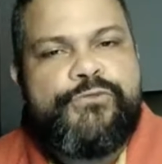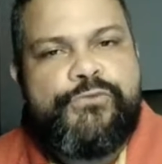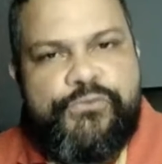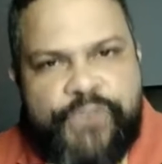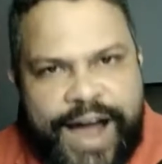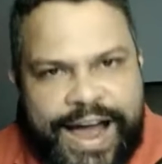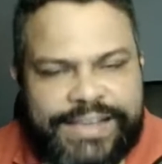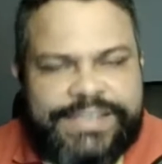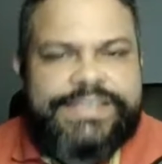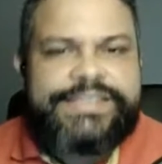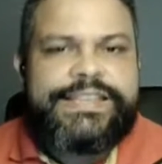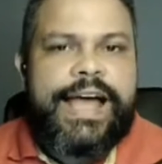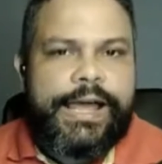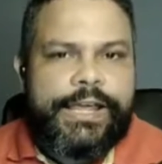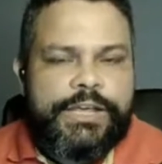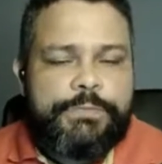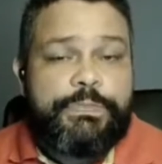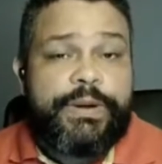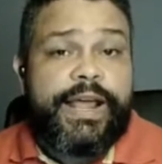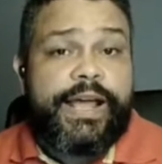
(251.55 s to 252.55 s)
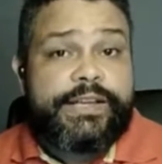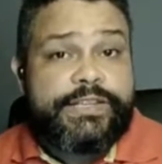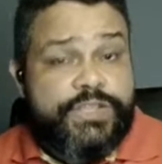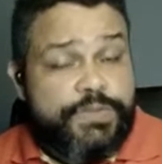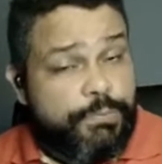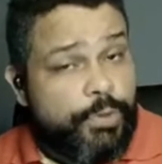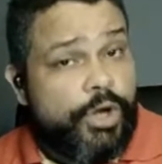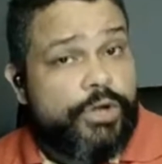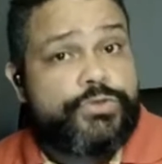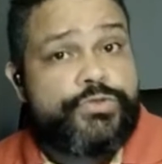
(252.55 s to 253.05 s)
vai sair para
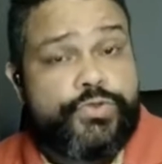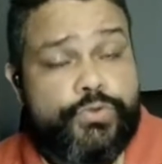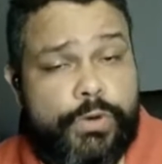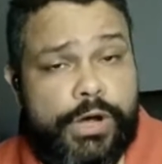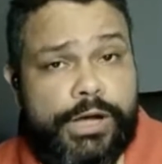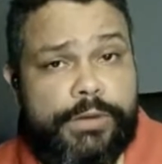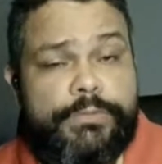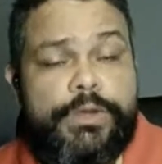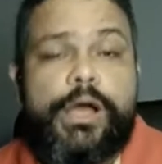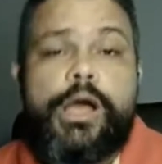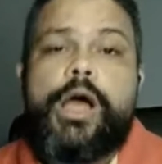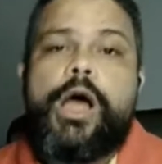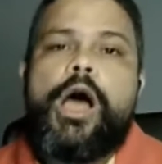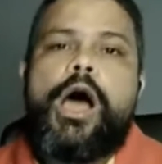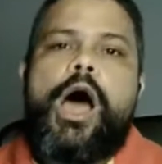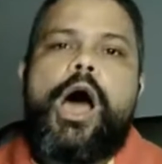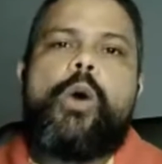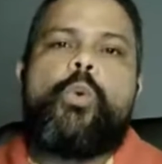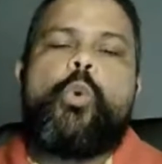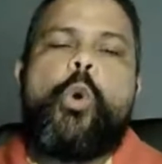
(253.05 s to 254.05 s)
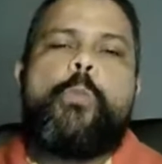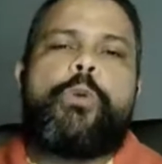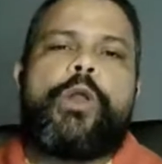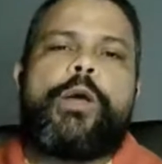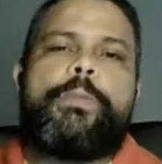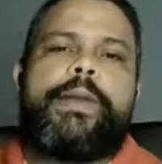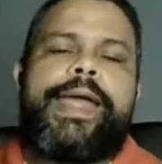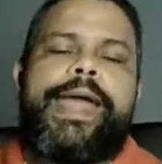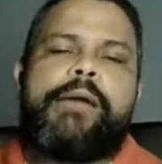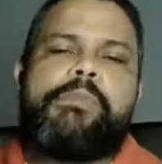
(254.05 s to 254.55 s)
Xbox One. Algum
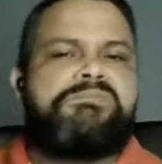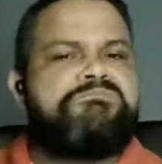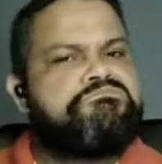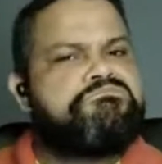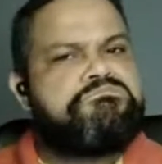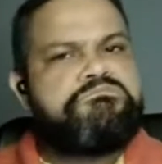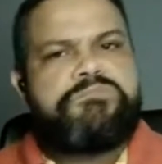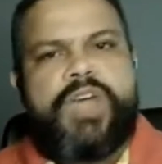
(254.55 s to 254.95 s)
problema?